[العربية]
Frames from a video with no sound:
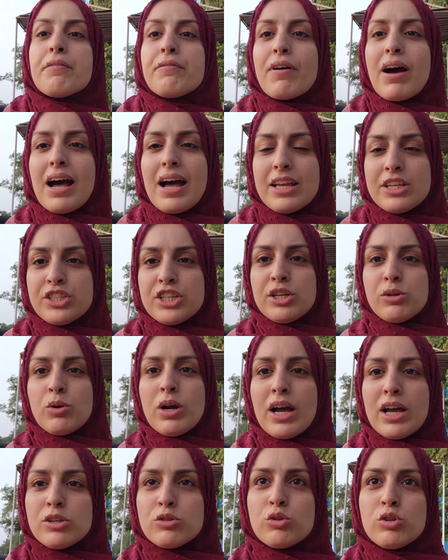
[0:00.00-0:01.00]
فأجي
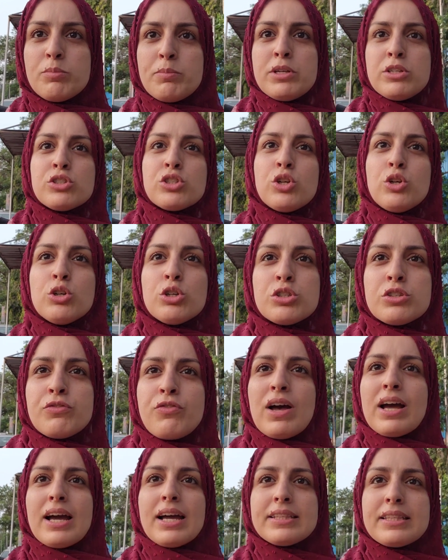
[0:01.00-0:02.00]
وكاجول ما نجحوش
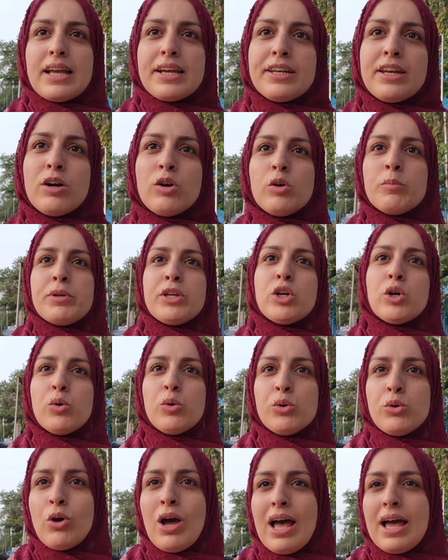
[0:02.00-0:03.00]
فقط أنهم
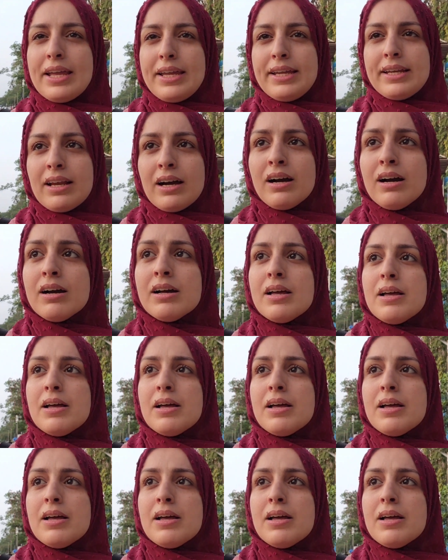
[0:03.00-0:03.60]
يكونوا عائلة